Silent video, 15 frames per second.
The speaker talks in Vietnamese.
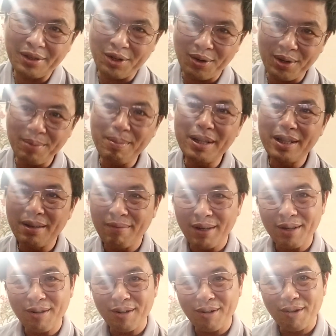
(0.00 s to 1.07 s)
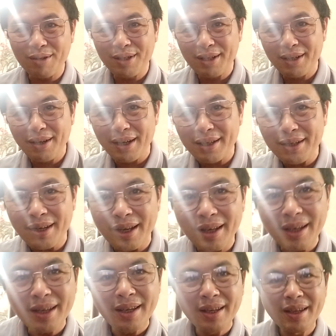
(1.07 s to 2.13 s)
cho đến bây giờ vẫn còn có những người như thế